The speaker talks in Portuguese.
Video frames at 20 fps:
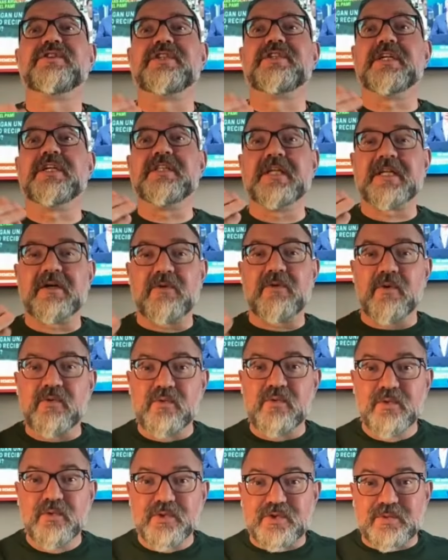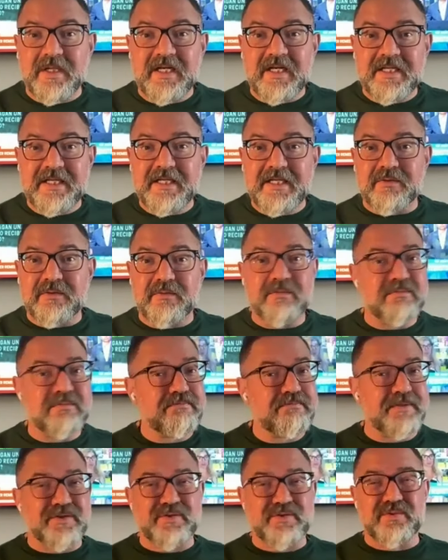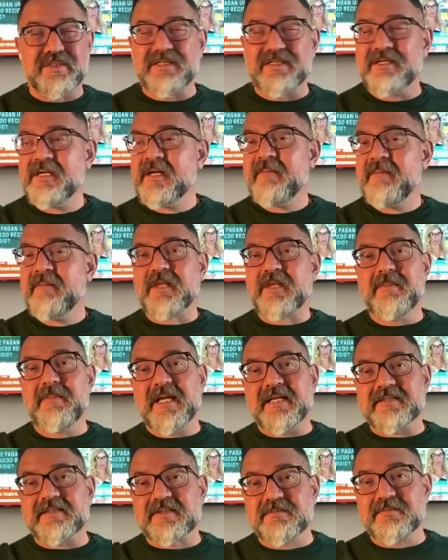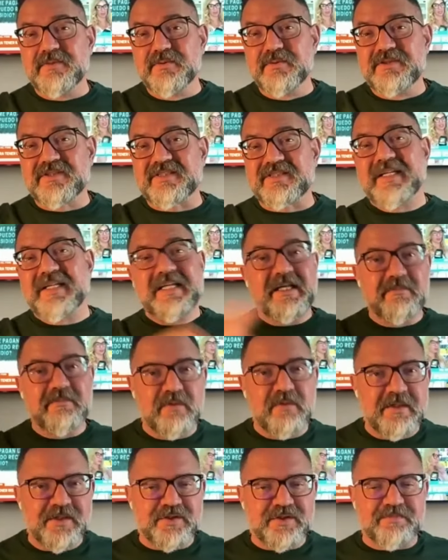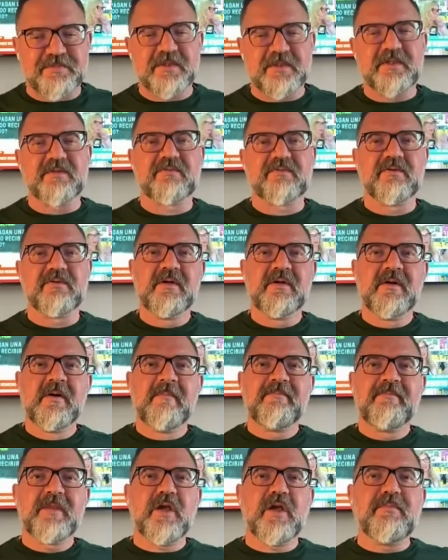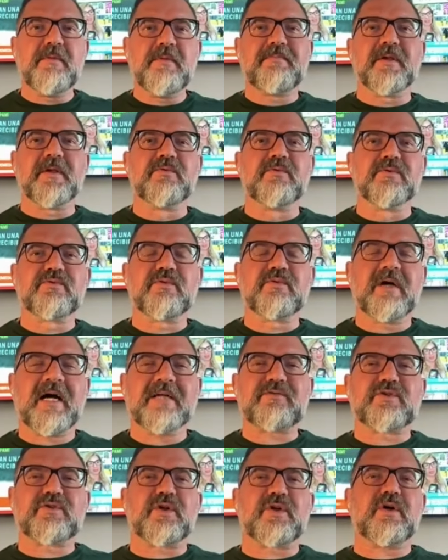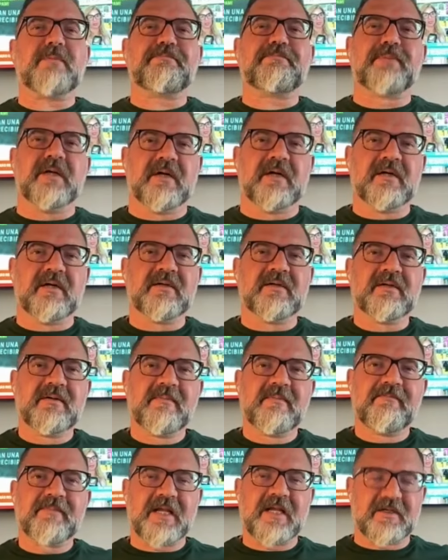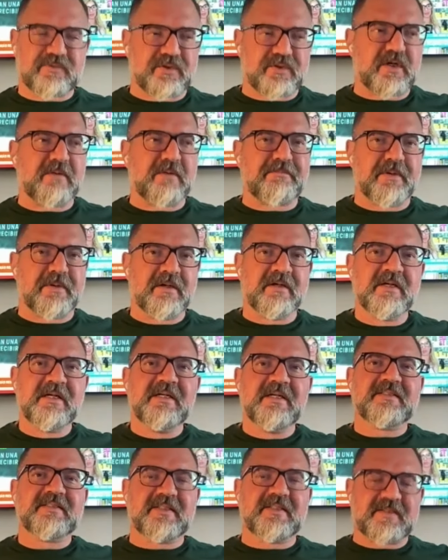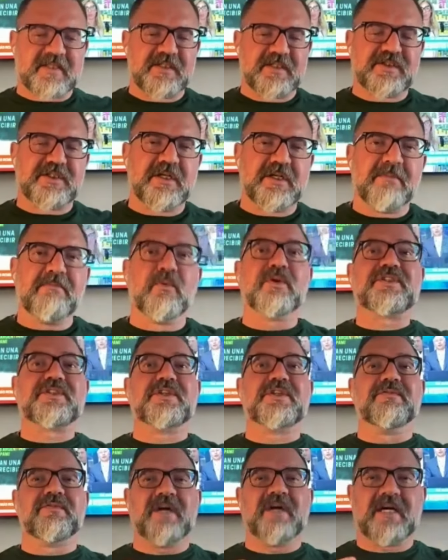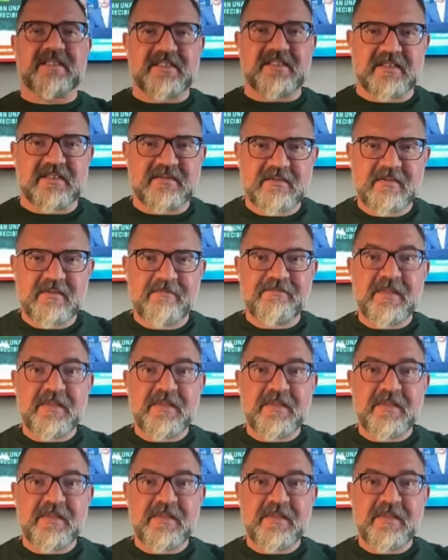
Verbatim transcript: general Augusto Heleno, pessoa que merece meu extremo respeito, eu me pergunto, a tropa, a tropa se sentia motivada,